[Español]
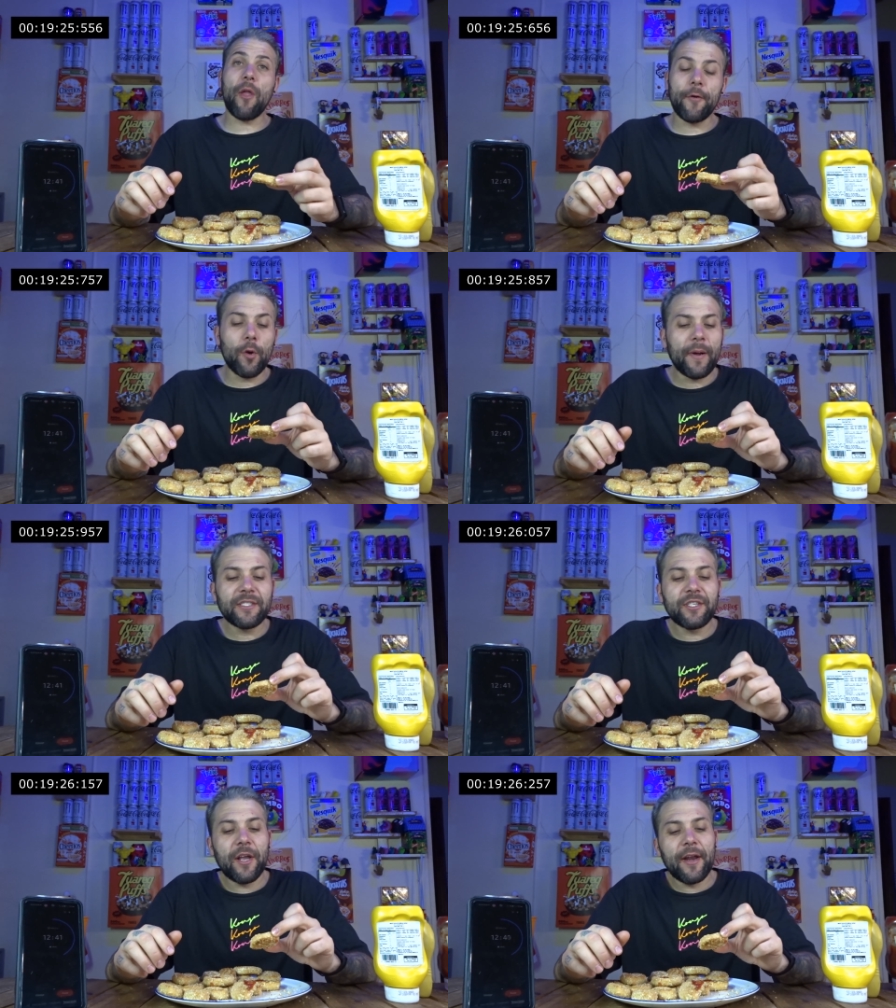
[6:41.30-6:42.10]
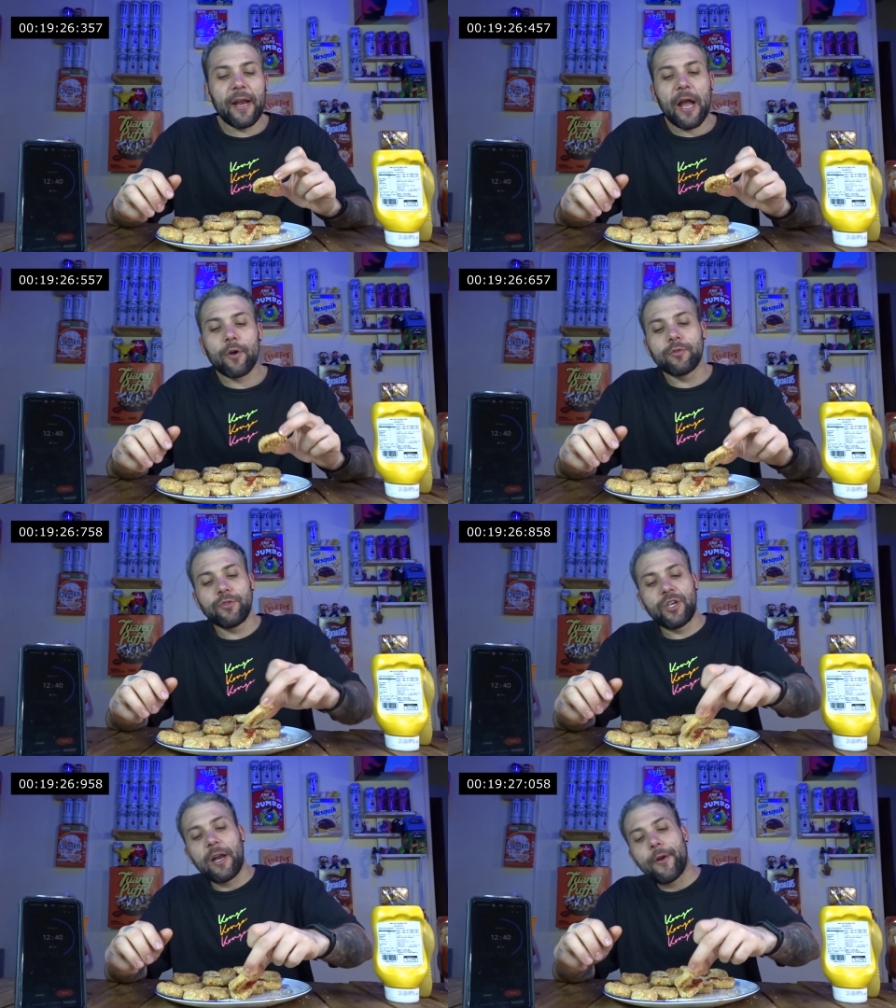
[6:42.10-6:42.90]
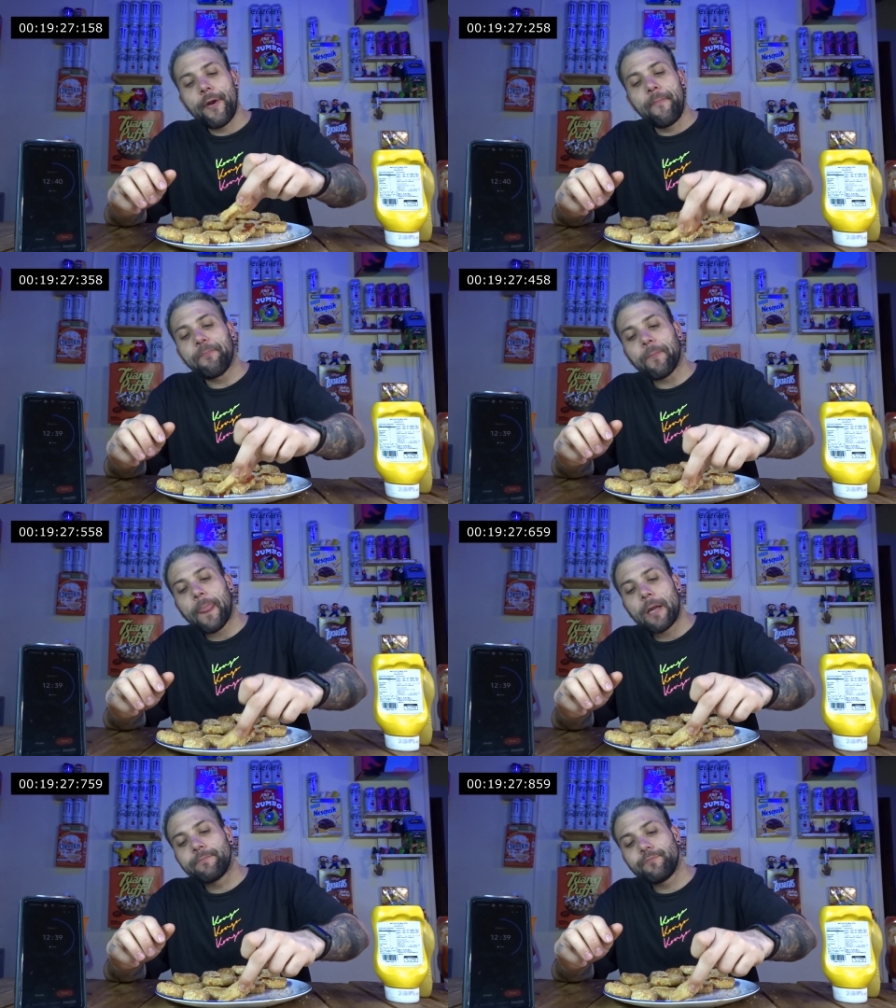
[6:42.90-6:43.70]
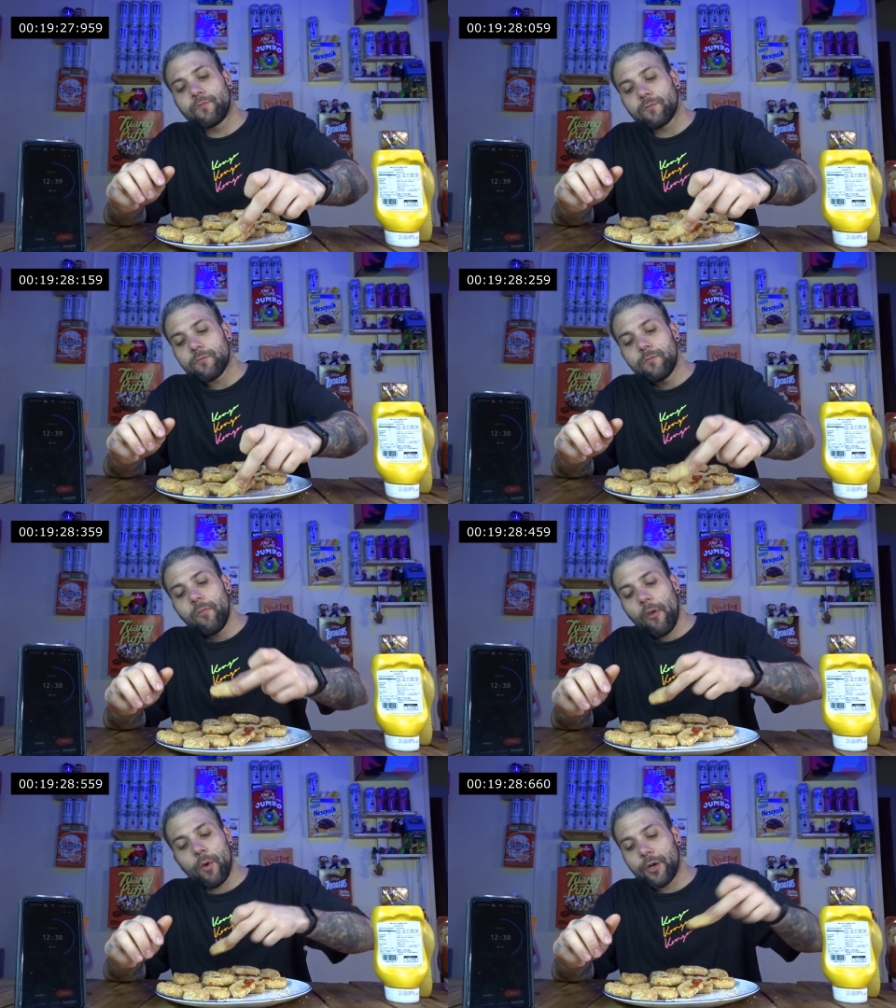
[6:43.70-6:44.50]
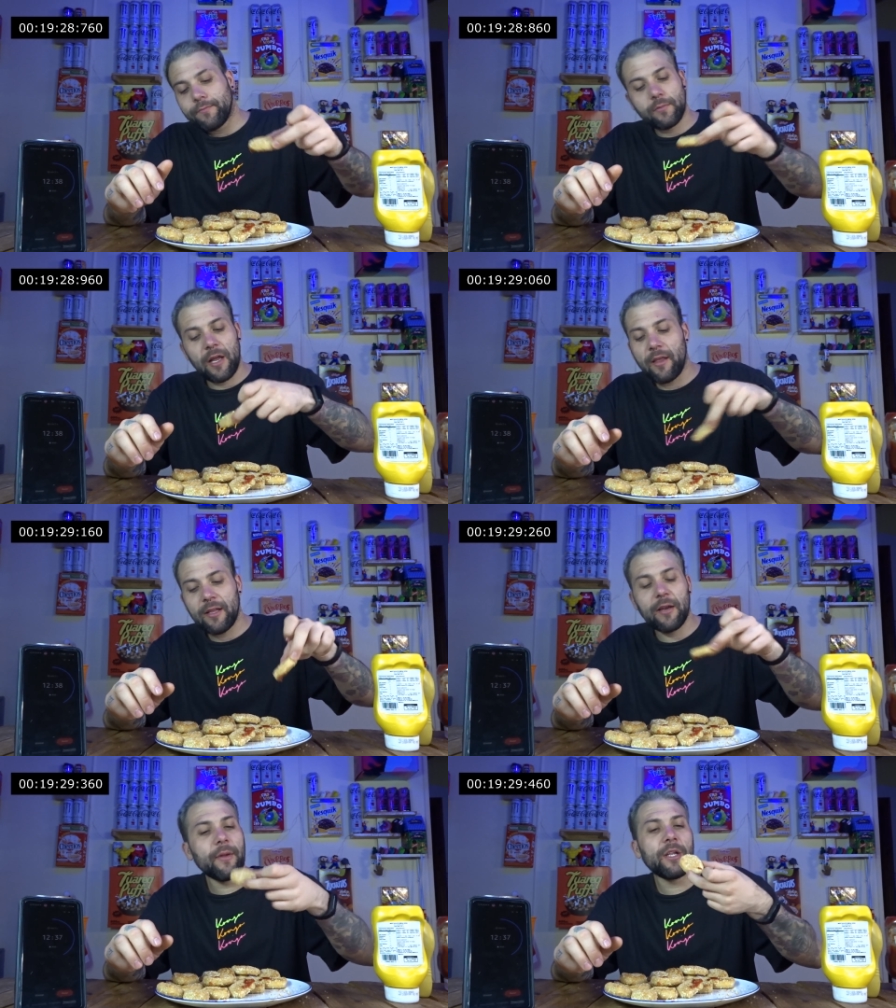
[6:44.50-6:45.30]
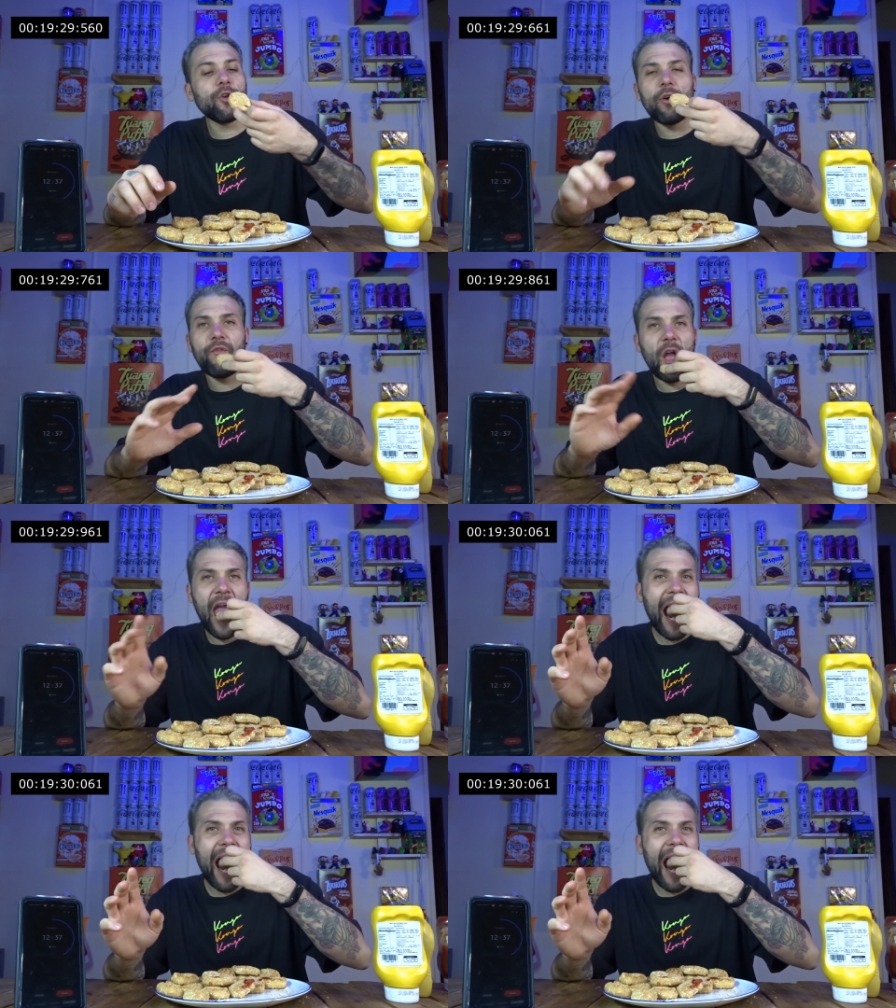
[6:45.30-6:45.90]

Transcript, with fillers: Pero querer la concha de la lora. Bueno, la idea es terminar todo pues.